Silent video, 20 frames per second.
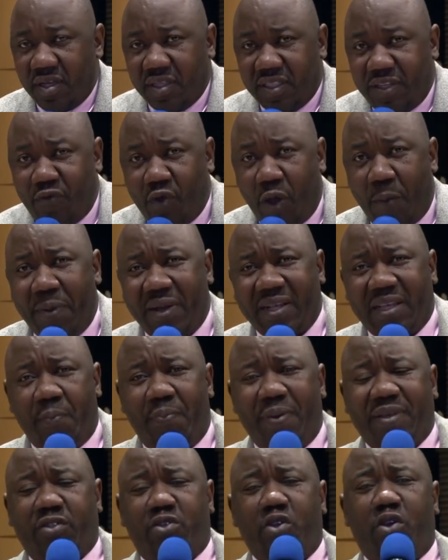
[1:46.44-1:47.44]
je vous rappelle que
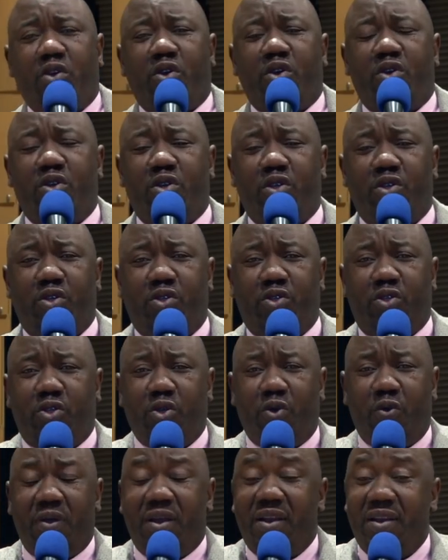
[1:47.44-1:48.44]
pasteur euh,
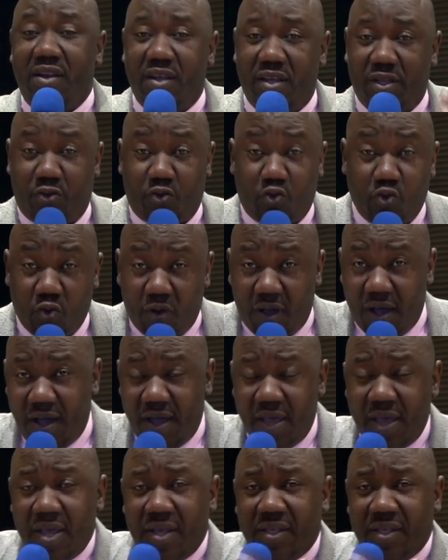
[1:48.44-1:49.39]
Joël Tunga,